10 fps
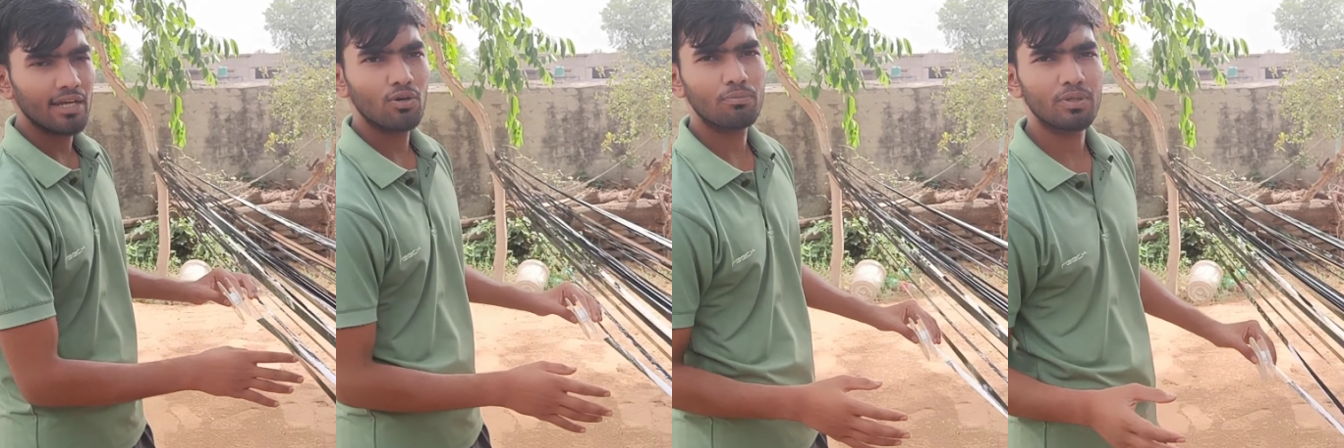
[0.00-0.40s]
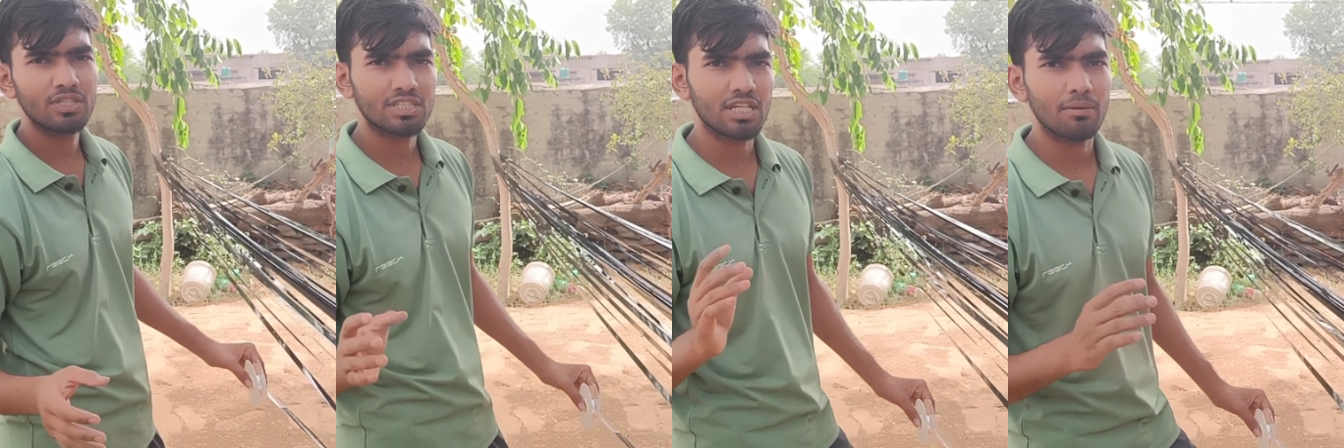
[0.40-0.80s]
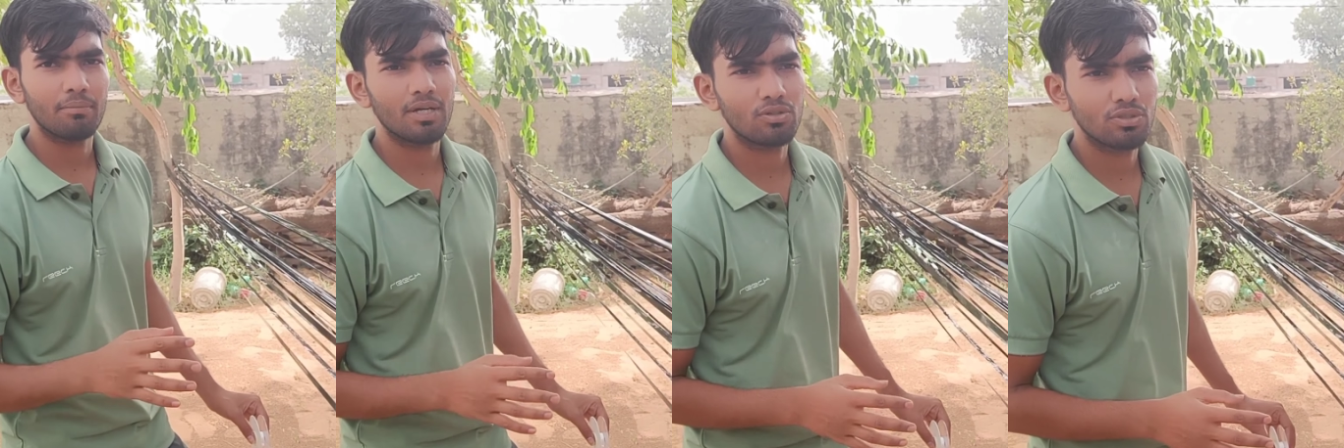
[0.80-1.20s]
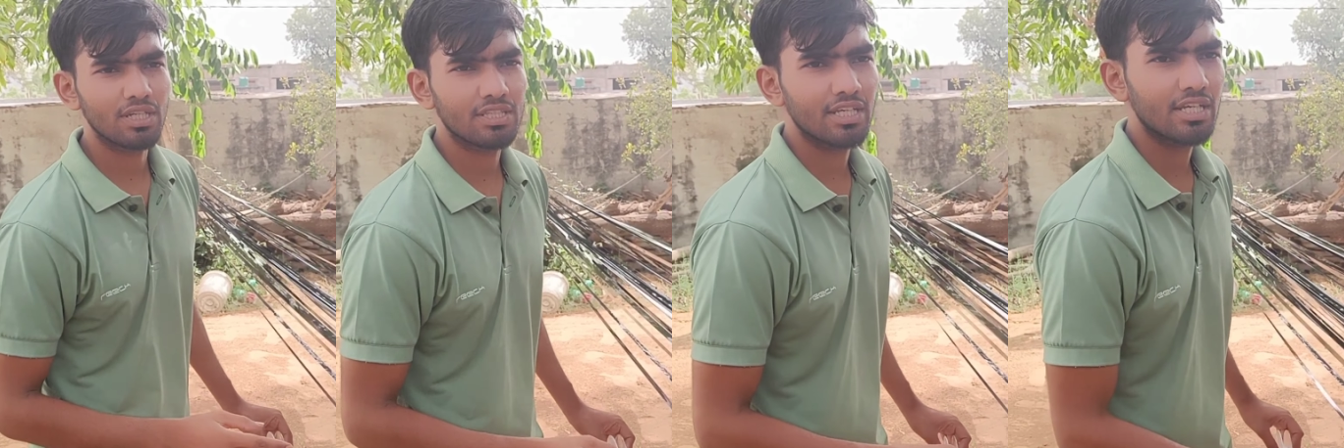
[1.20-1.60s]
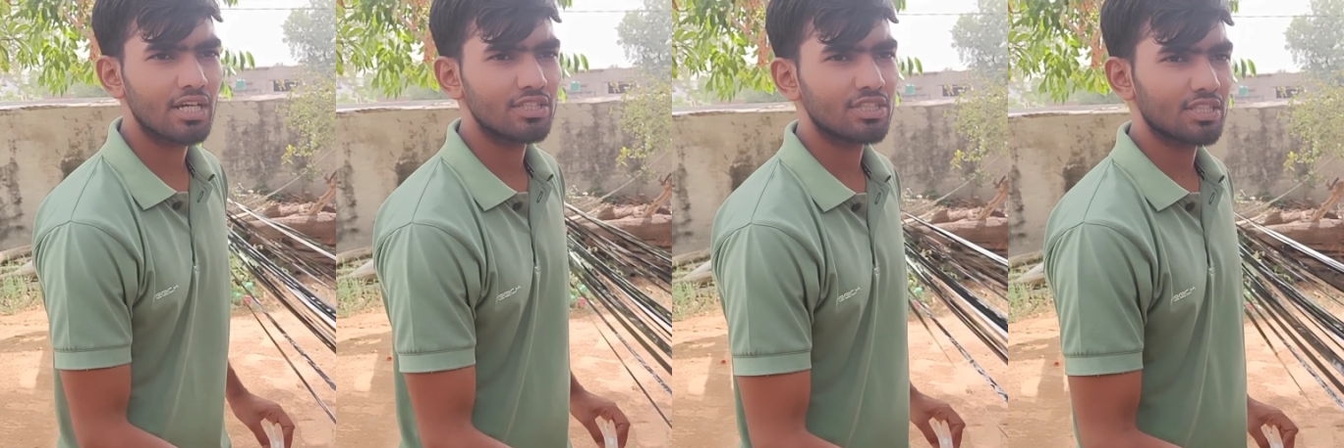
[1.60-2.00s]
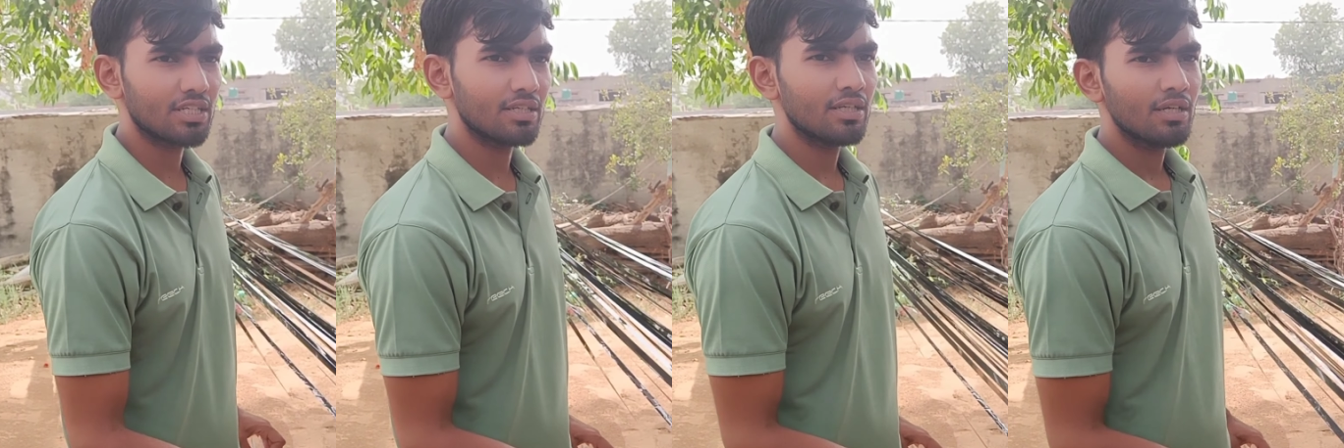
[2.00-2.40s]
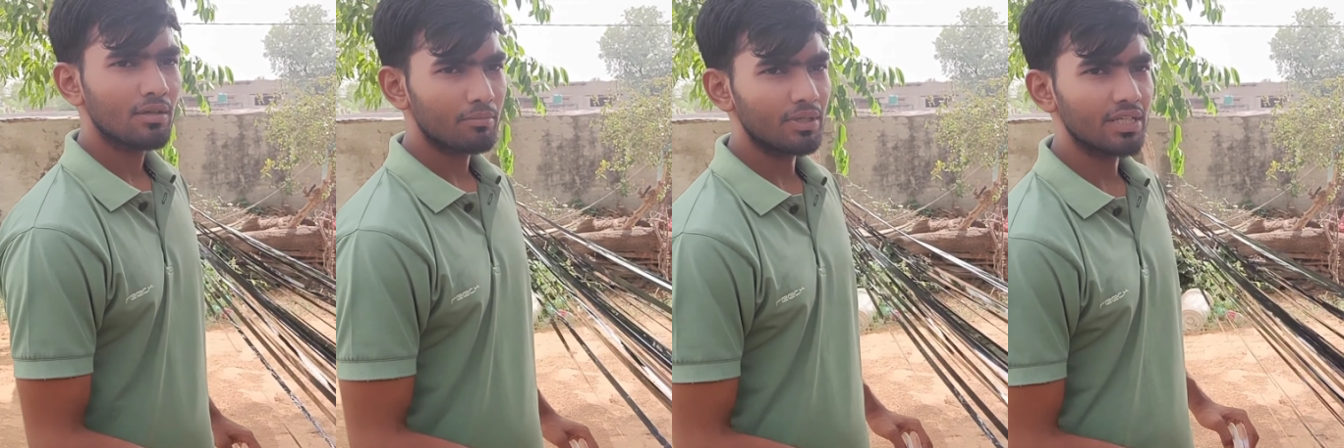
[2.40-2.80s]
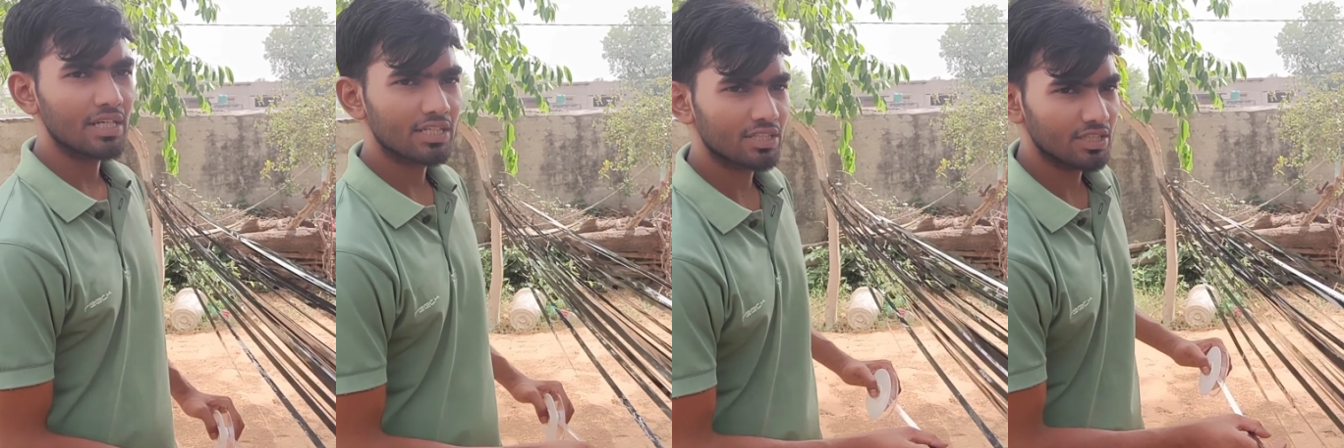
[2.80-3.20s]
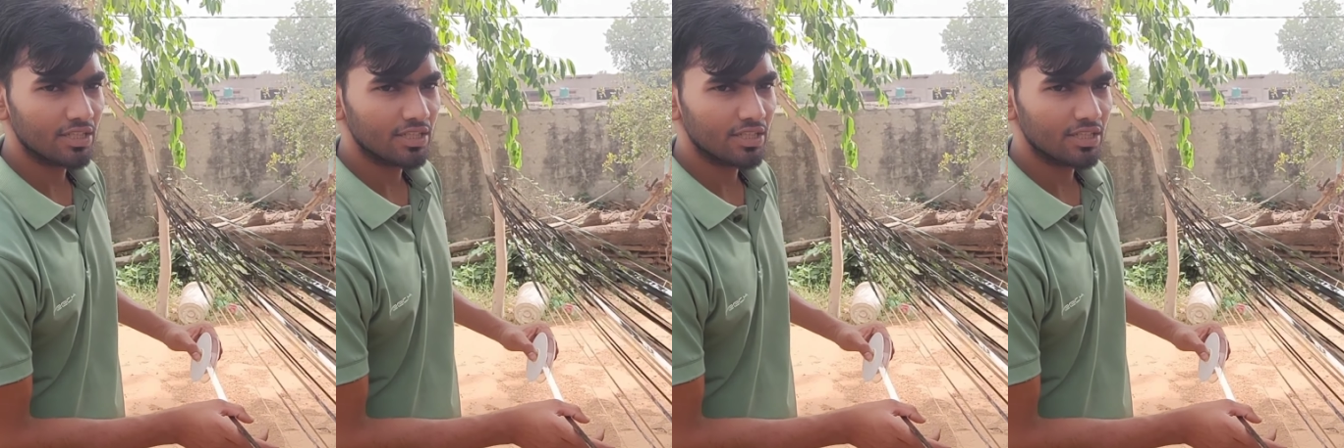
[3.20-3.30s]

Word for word: हैं और फिर इसकी लंबाई को देखते हैं गाइज कितनी बनी है कितनी